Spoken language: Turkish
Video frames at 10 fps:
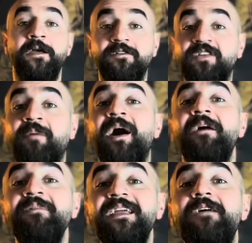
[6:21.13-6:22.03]

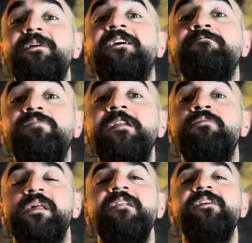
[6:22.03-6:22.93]
Tamamıyla bakın
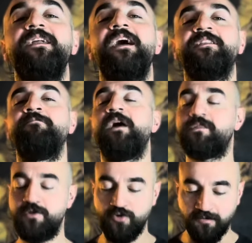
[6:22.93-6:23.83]
bilimsel verilerden
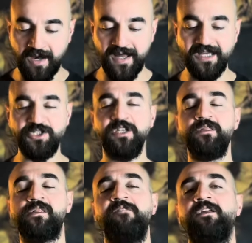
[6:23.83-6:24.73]
bahsediyorum. Araştırın
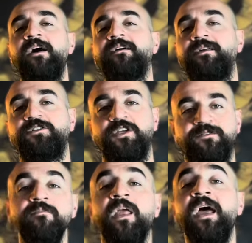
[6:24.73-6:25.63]
sevgili arkadaşlar.
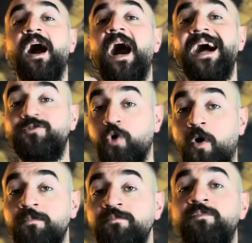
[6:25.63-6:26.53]

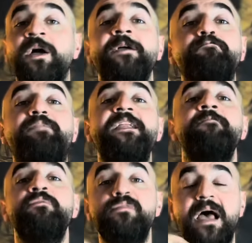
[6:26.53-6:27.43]
Atom
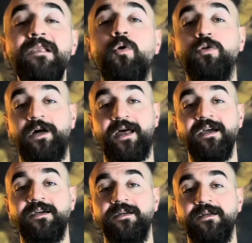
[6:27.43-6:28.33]
bilimsel
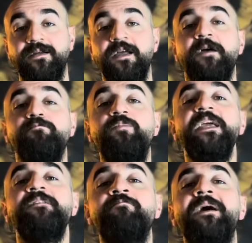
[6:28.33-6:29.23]
olarak
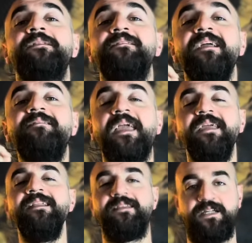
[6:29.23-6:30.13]
bir madde
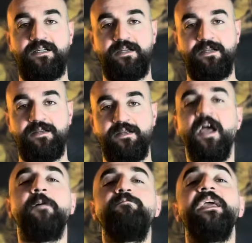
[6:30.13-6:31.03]
değildir.
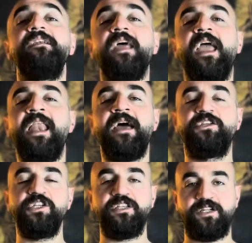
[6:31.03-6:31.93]
Bir
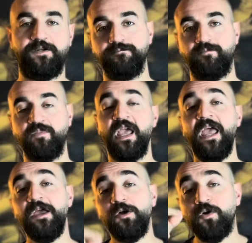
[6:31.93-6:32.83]
enerjidir.
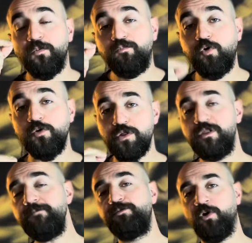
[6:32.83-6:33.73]
Bruce
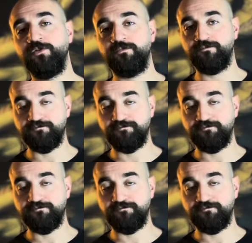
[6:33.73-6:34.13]
Lipton